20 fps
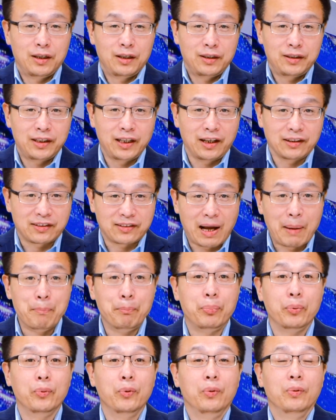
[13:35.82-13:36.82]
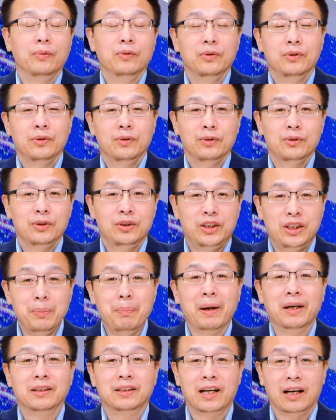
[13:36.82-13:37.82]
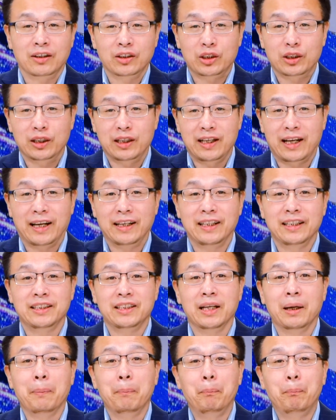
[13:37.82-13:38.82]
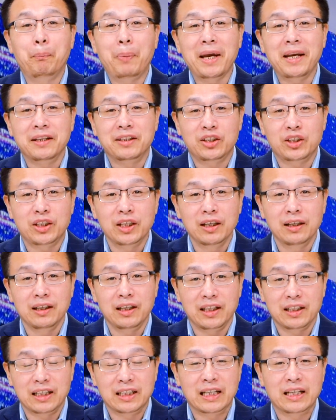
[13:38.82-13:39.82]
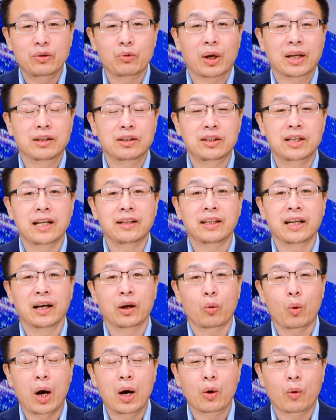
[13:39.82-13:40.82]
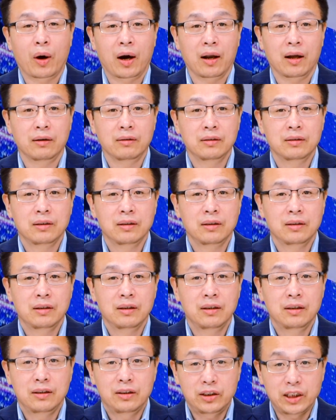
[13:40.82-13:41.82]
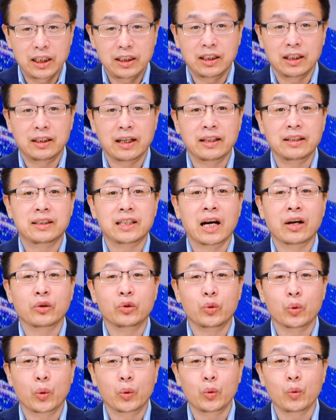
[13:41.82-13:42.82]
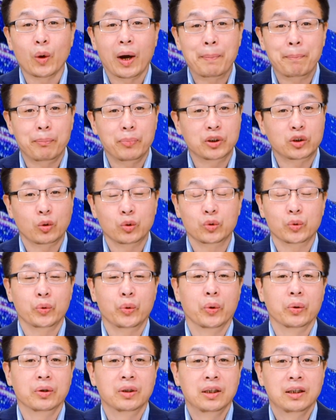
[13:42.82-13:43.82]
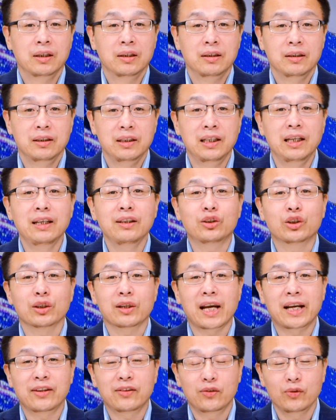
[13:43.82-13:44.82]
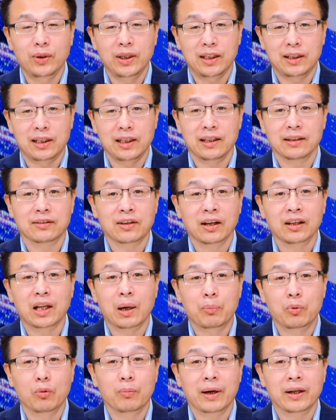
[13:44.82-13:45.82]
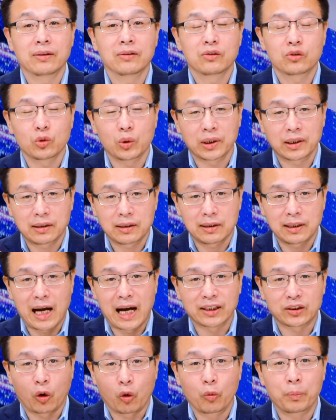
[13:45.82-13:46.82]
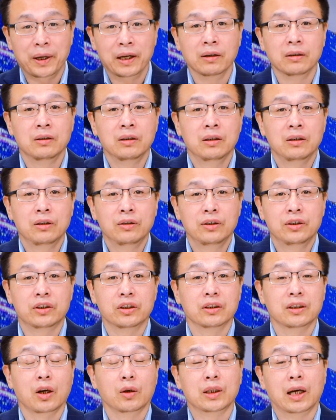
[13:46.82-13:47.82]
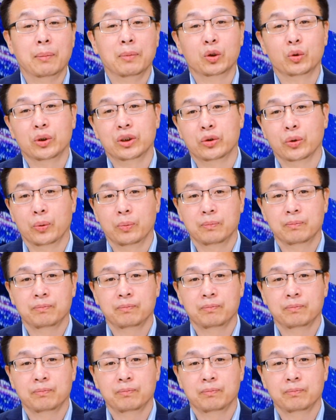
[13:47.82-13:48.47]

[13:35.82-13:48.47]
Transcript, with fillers: 这个“三不”基本上是给这些被清理的人员限定了框框了。这些人将永远不受重用，一直在最底层的部门做大头兵，直到他们退休。